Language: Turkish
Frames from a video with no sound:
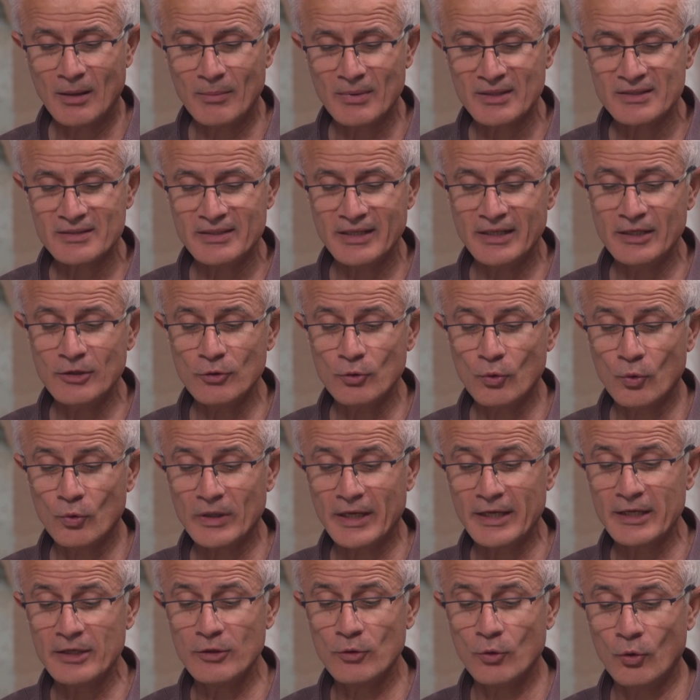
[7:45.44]
Ama senin
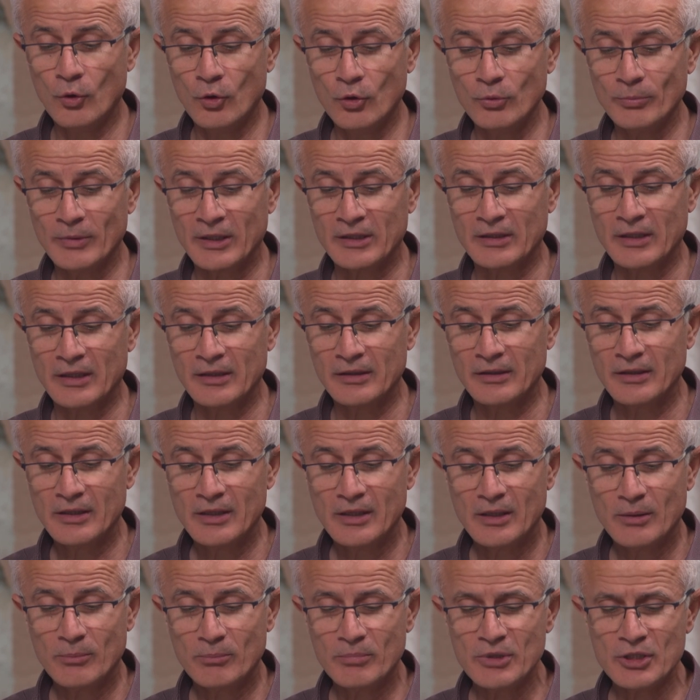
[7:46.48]
onayın olmadan
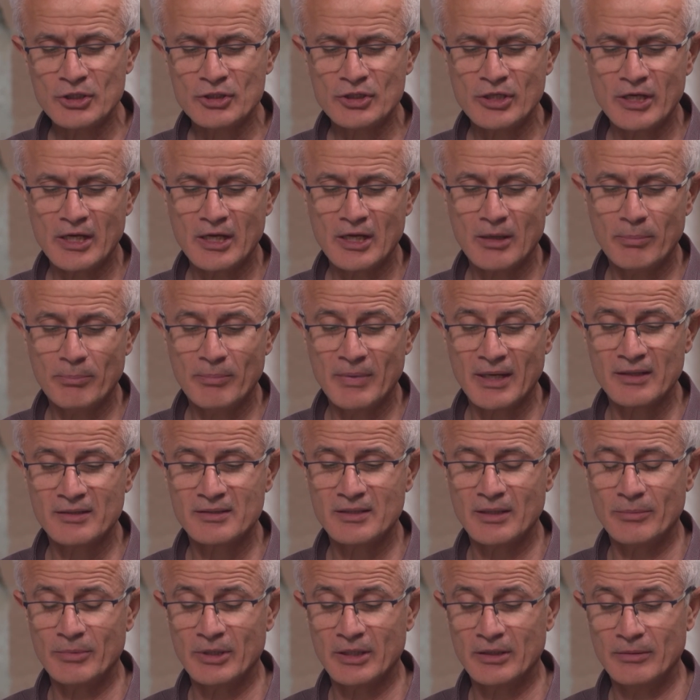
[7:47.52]
bir şey yapmak
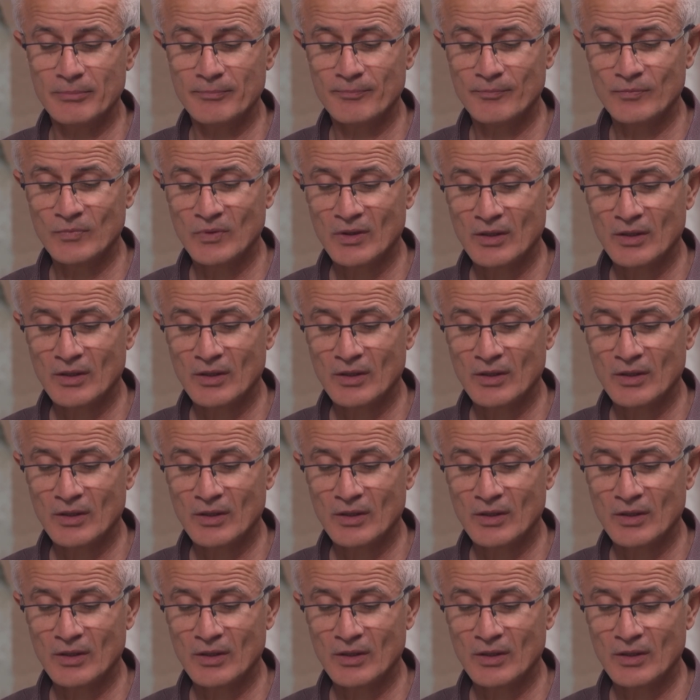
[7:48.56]
istemedim.